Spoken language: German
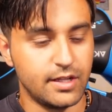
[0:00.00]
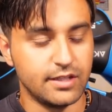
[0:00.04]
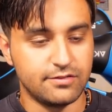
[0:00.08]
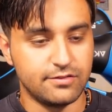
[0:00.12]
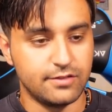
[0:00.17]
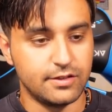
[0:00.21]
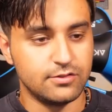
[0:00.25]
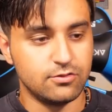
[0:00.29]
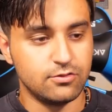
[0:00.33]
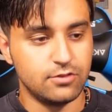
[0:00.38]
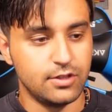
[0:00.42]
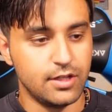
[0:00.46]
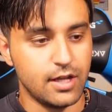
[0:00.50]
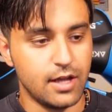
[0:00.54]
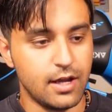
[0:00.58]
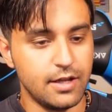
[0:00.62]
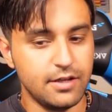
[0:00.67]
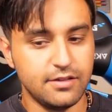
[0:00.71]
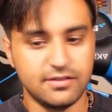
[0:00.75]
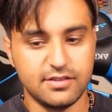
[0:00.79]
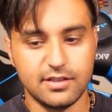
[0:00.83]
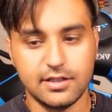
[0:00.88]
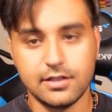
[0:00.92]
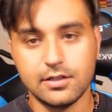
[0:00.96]
das war so die
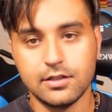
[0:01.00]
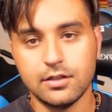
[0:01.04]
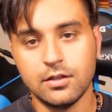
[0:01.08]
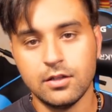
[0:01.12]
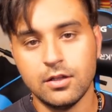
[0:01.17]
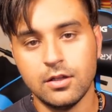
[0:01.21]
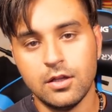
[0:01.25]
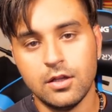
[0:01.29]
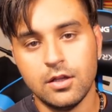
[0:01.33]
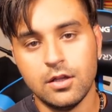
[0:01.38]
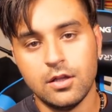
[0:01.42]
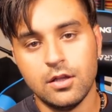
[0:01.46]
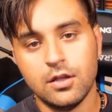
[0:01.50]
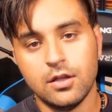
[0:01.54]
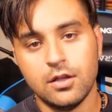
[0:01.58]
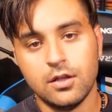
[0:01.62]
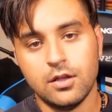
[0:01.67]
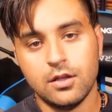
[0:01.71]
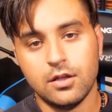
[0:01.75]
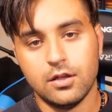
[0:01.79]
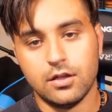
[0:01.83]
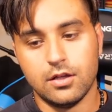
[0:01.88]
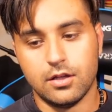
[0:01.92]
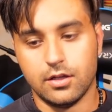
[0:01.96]
eine Sache.
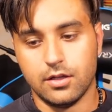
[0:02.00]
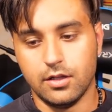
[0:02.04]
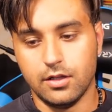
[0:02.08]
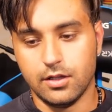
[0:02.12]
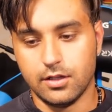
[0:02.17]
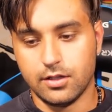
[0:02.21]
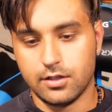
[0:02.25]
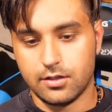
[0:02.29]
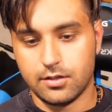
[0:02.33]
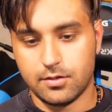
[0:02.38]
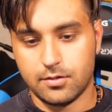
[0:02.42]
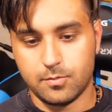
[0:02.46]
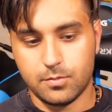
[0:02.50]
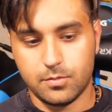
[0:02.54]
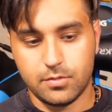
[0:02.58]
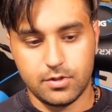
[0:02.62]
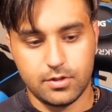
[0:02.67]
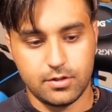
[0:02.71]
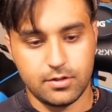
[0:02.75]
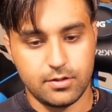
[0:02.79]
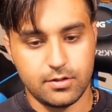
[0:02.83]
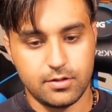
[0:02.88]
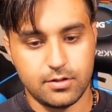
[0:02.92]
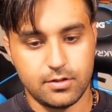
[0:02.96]
Ähm